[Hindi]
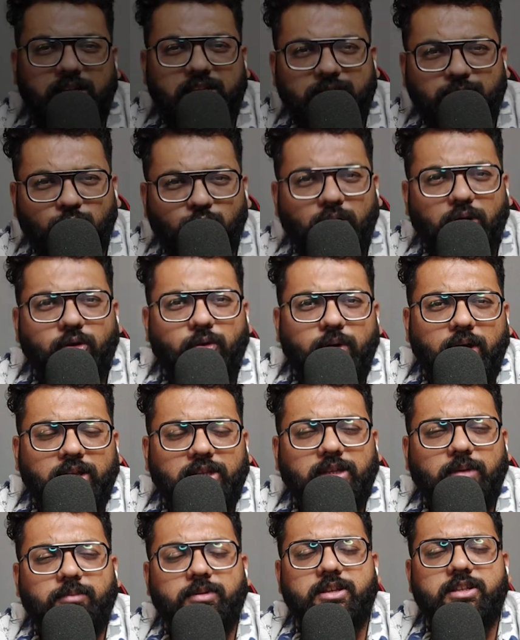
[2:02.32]
इस पूरे
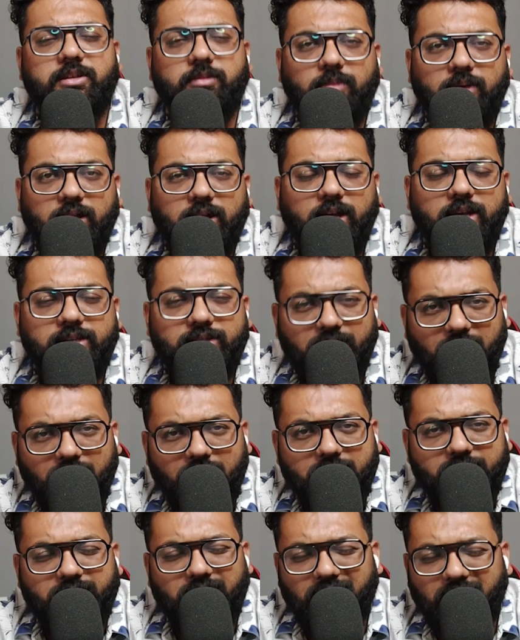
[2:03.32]
विवाद के बीच में कई
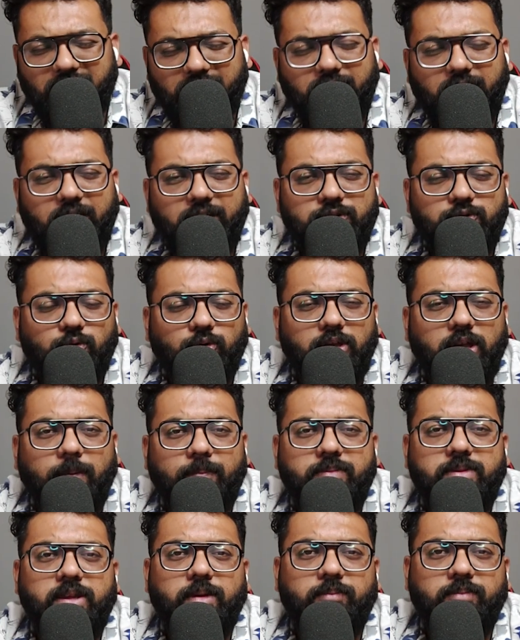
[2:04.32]
सारे ऐसे नेता हैं जो कि
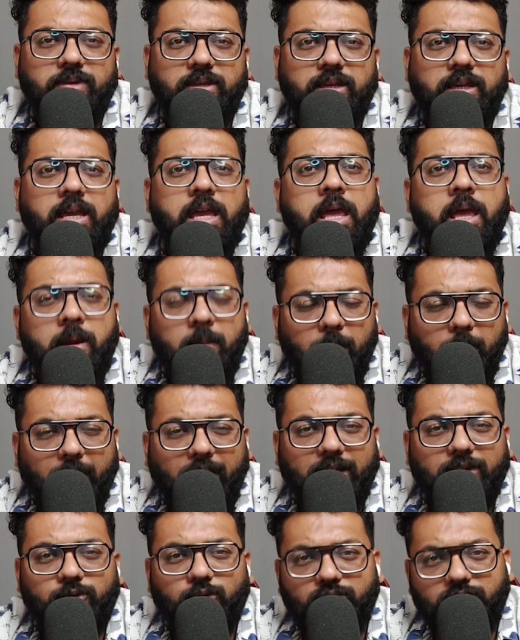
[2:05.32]
अपनी अपनी
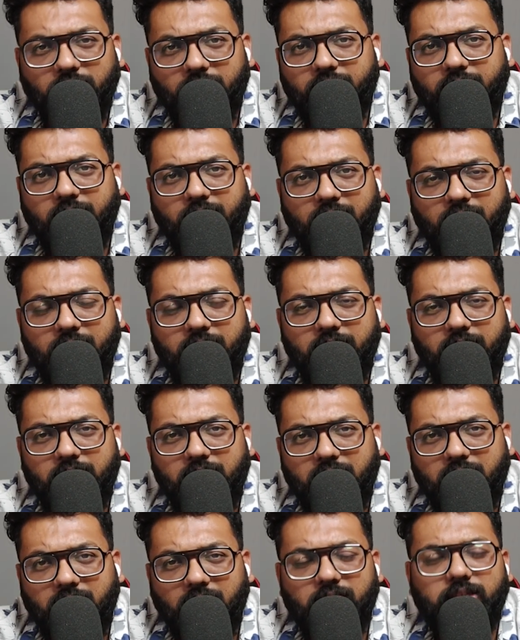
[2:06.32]
बात को सही ठहराने के
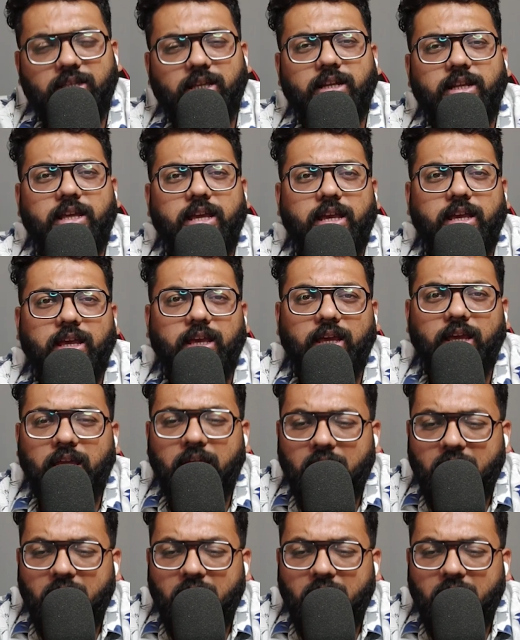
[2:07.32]
लिए कई तरीके के